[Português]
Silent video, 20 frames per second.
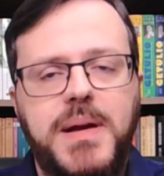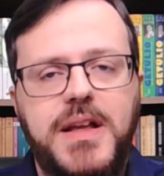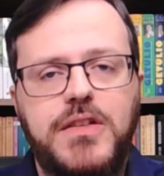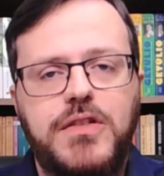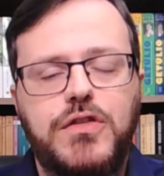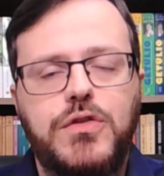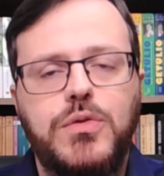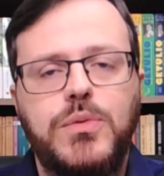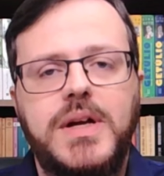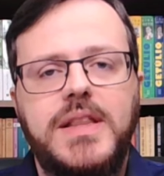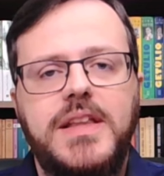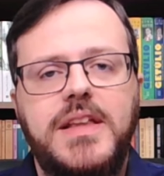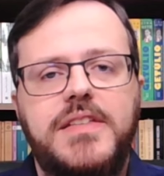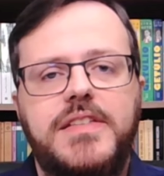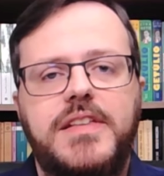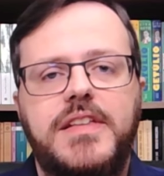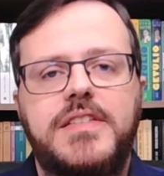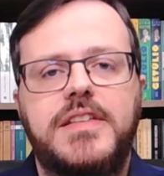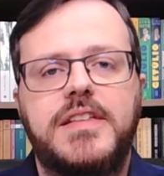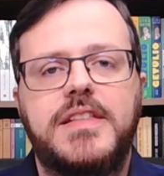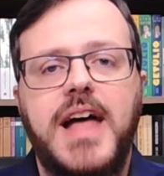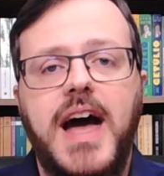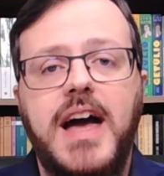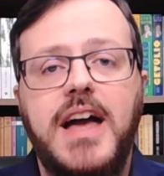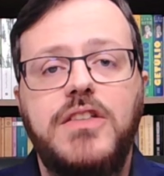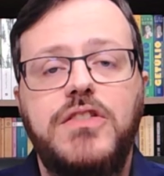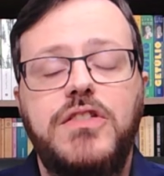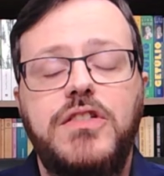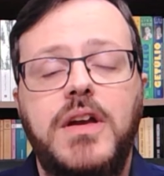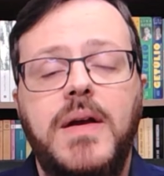para sua
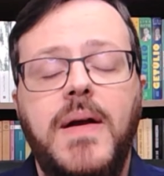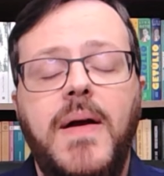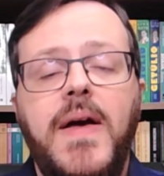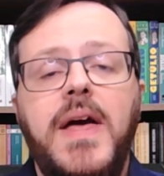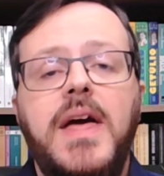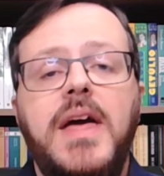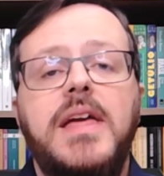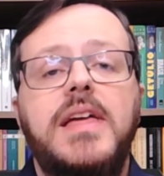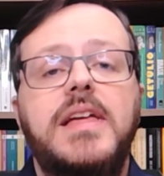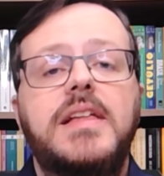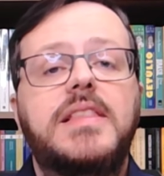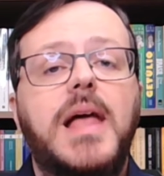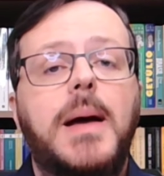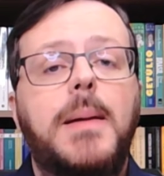necessidade e